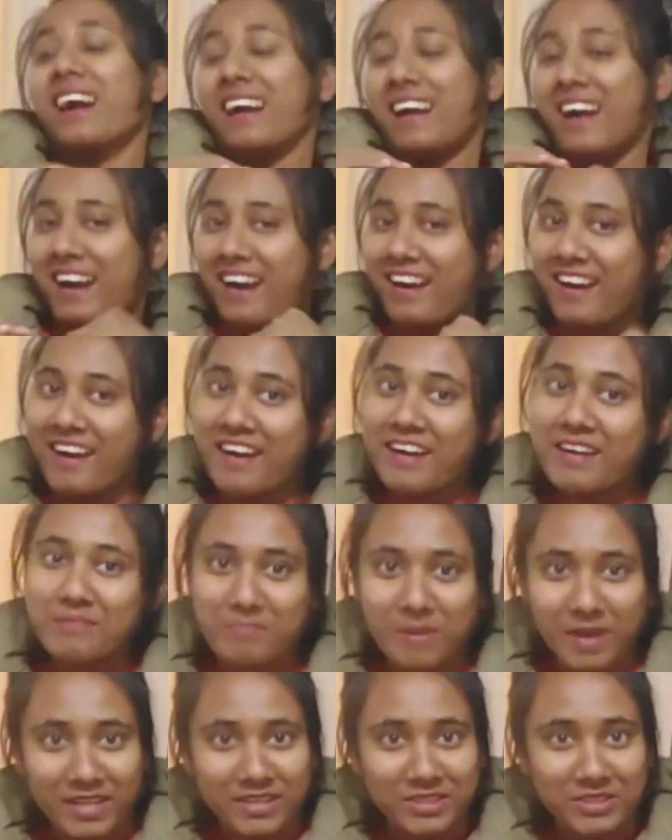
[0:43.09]
কার
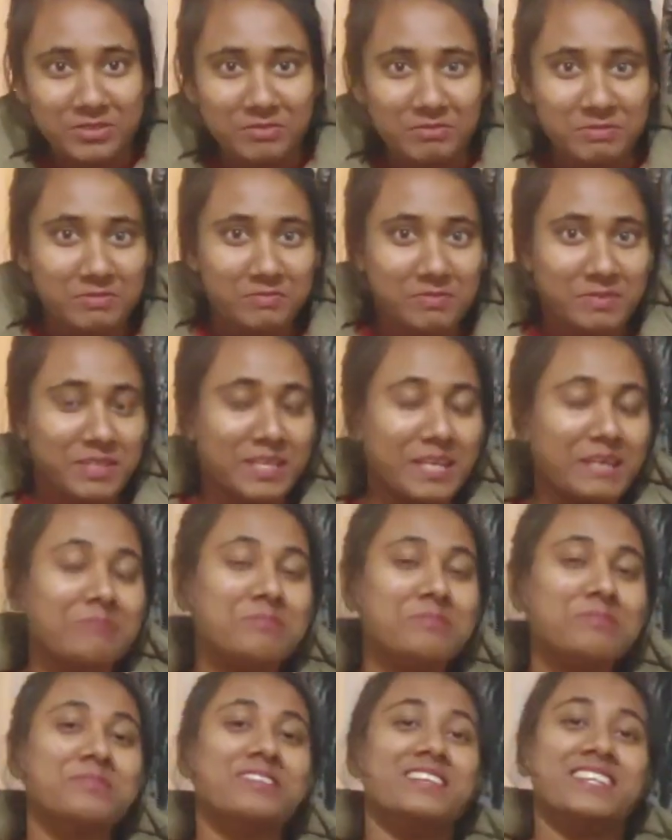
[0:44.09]
মাধ্যমে পেলাম
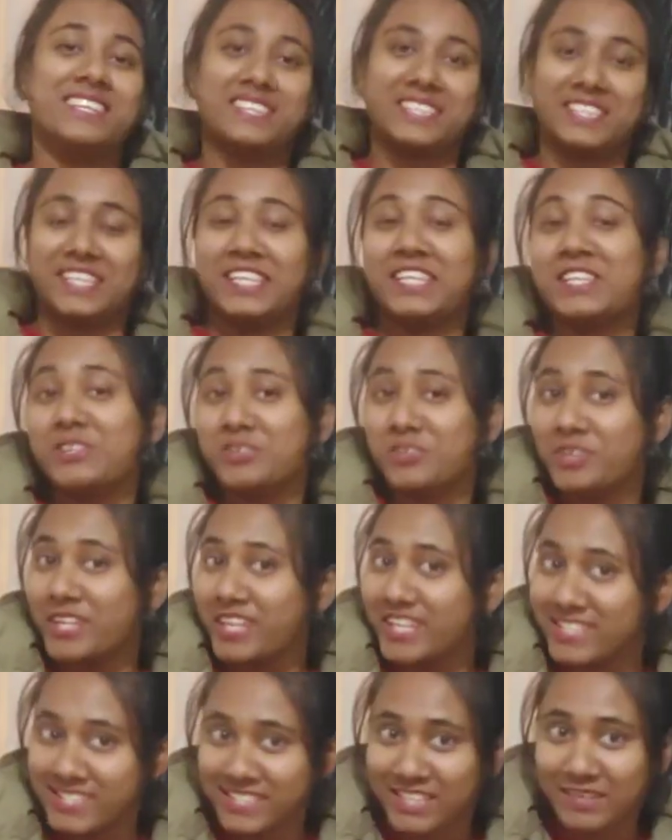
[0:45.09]
সেইগুলোই
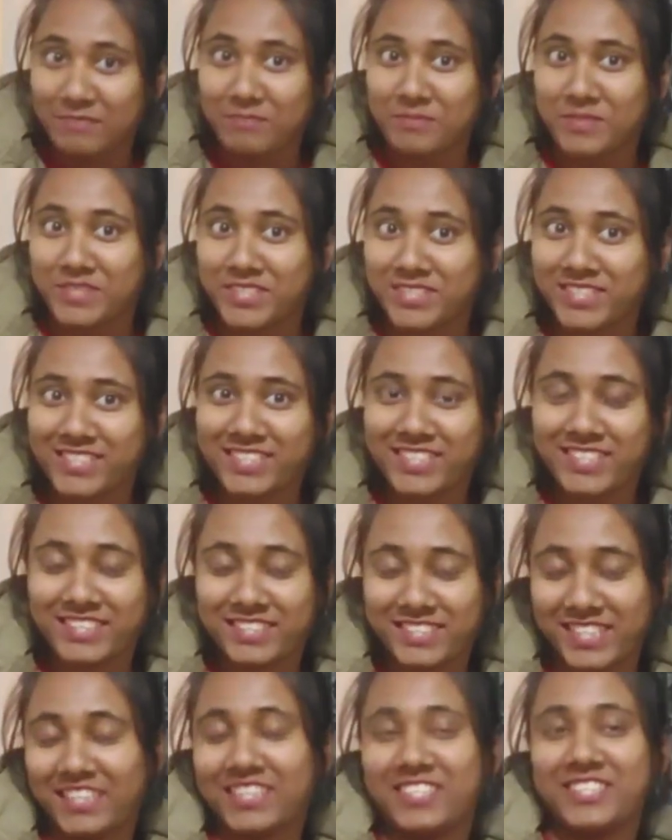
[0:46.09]
আজকে আপনাদের
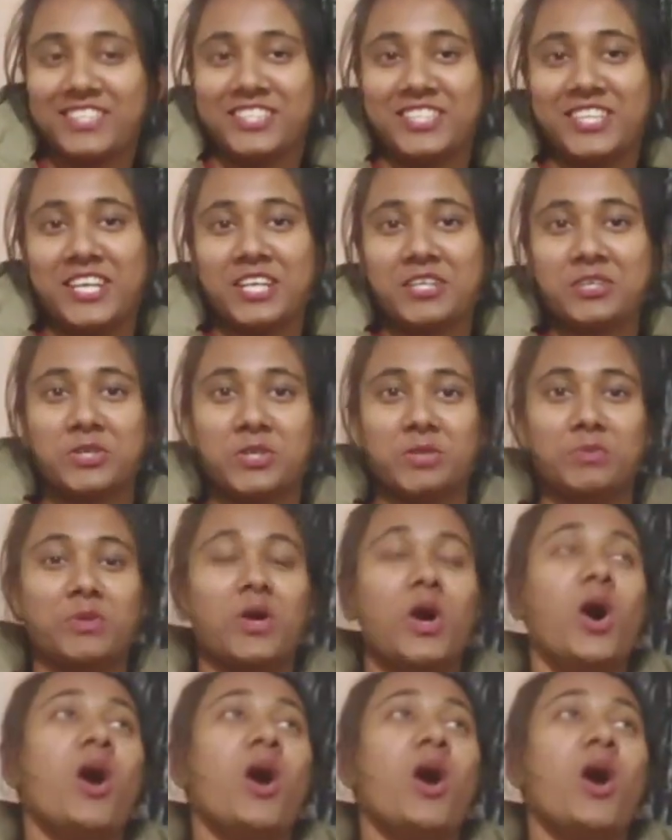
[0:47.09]
সাথে শেয়ার করব